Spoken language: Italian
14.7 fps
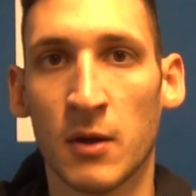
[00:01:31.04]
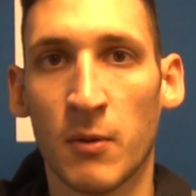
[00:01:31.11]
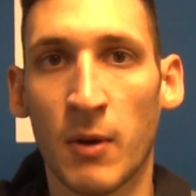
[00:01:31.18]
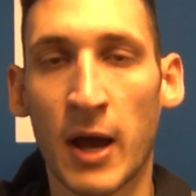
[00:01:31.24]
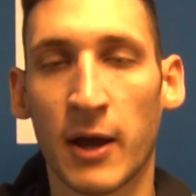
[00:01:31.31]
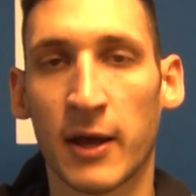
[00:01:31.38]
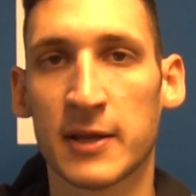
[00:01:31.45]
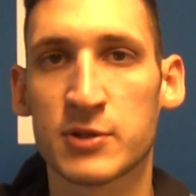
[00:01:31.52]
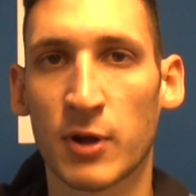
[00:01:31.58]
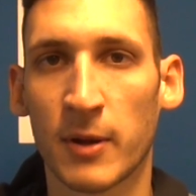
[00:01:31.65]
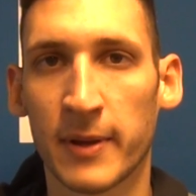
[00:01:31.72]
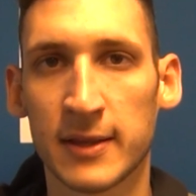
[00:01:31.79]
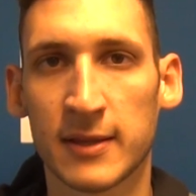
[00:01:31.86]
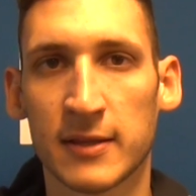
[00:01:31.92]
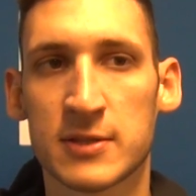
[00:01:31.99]
Wow,
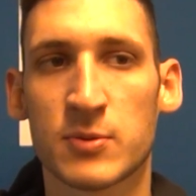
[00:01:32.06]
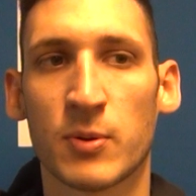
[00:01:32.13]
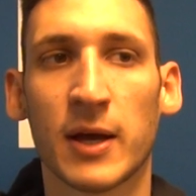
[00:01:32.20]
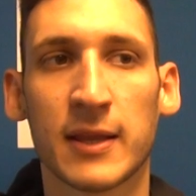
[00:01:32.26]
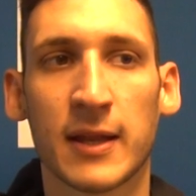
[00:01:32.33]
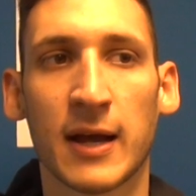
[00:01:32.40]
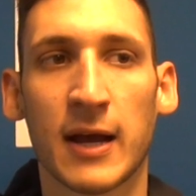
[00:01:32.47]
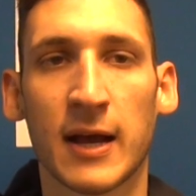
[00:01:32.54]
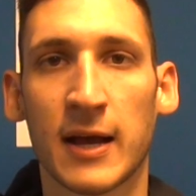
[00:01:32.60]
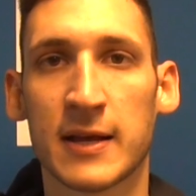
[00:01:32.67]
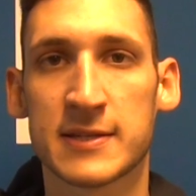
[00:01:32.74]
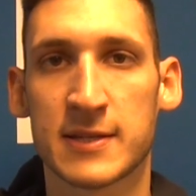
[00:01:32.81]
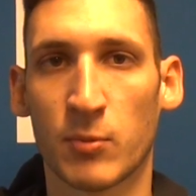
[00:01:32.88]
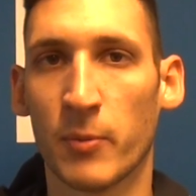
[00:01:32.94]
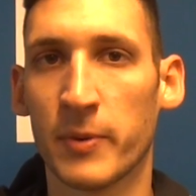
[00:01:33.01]
sicuramente di squadra
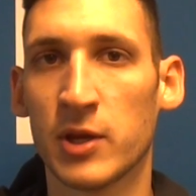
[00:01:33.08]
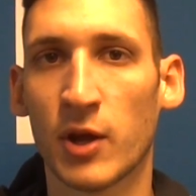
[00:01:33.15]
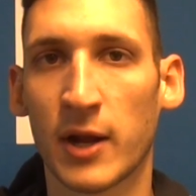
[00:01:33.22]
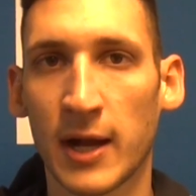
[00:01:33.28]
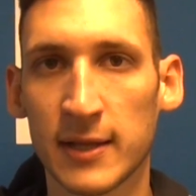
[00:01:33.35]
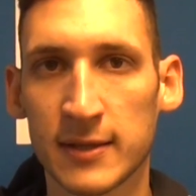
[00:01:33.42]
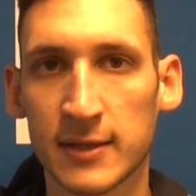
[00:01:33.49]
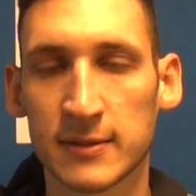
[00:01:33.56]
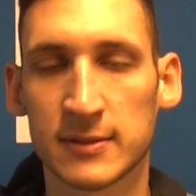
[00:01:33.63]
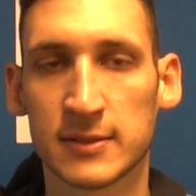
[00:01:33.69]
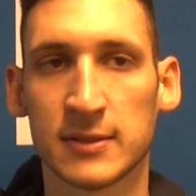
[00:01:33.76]
siamo migliorati,